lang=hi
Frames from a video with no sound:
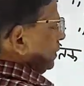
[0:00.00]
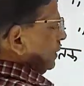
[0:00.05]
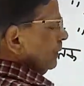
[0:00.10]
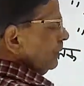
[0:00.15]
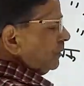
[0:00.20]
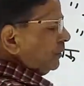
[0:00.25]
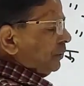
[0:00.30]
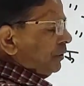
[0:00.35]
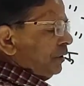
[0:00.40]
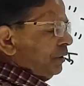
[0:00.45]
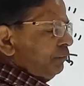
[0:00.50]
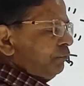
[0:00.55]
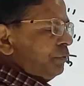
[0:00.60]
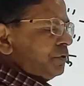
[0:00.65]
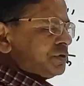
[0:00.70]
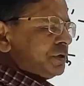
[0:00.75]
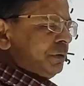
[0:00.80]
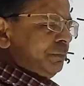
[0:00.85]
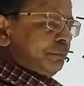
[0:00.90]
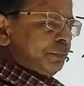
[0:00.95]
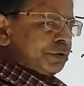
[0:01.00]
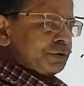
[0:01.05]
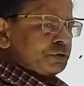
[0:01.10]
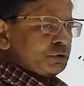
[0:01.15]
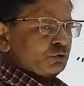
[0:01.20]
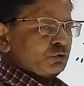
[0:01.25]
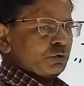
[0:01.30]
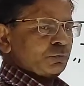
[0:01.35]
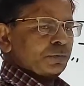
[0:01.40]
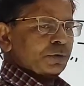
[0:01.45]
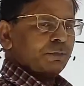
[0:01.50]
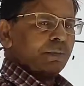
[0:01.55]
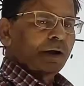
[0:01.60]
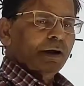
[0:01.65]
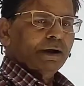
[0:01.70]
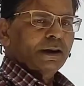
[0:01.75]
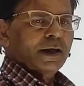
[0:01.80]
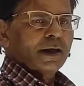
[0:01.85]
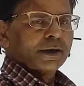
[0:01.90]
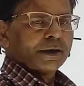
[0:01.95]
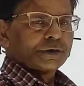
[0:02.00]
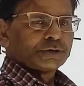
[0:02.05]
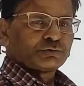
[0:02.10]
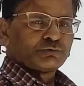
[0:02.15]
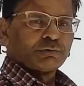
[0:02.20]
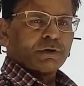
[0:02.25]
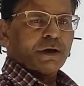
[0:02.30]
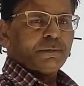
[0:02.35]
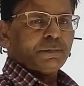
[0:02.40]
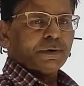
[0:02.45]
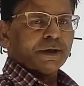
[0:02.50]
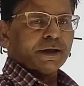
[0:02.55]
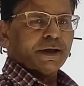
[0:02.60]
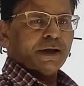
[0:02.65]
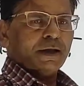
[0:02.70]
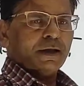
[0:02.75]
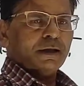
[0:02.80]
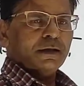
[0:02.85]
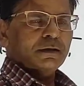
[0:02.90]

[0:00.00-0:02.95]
थे कि विषम परिस्थितियों में बाढ़ आ गई सूखा पड़ गया